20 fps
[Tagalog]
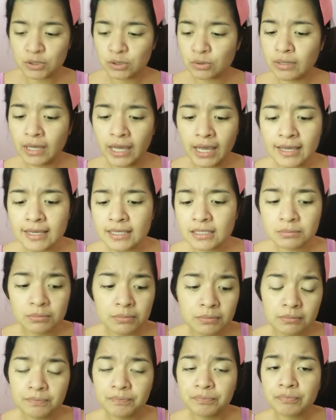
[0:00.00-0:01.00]
So guys,
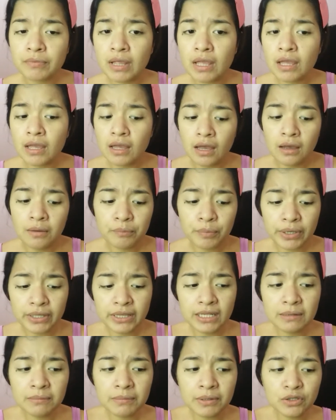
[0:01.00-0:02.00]

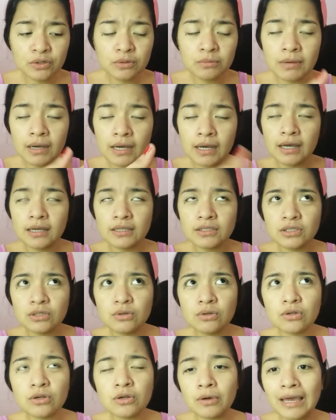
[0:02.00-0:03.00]
Pwede naman yung mga,
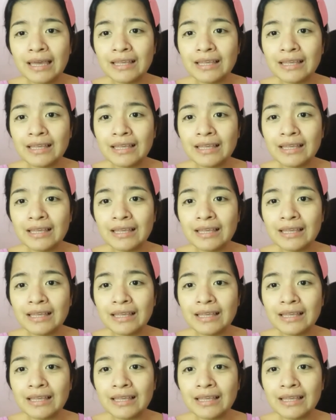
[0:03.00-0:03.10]
siguro,